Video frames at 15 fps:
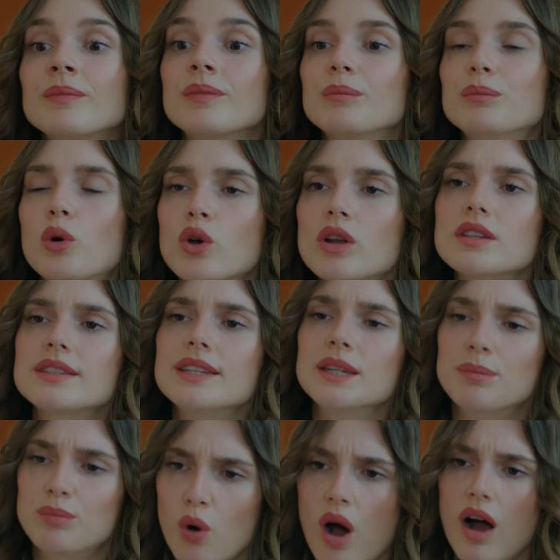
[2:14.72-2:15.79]
Bora
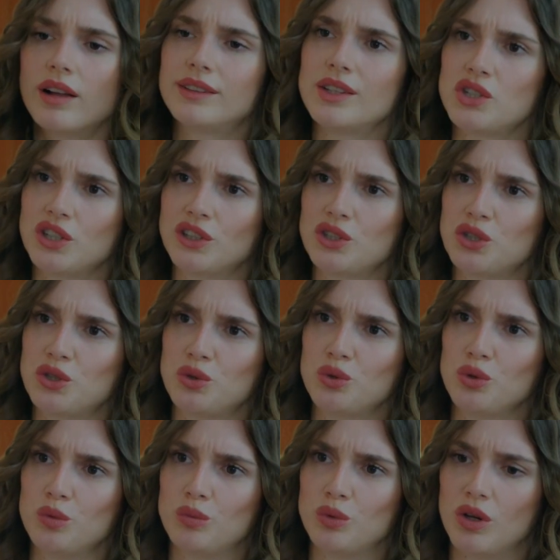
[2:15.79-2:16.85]
seni bu halde
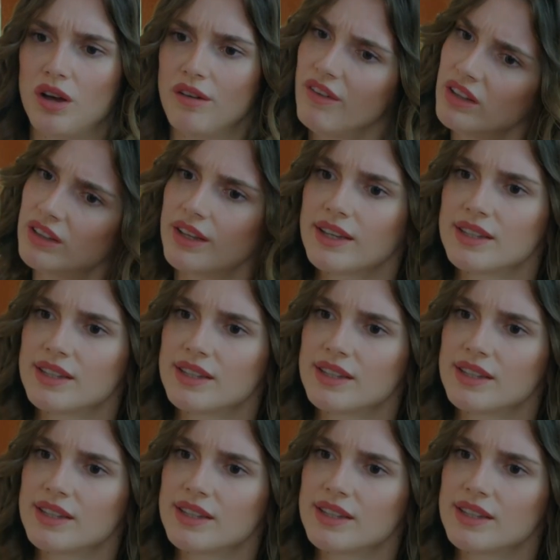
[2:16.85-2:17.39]
çalıştırıyor mu ya? Vallahi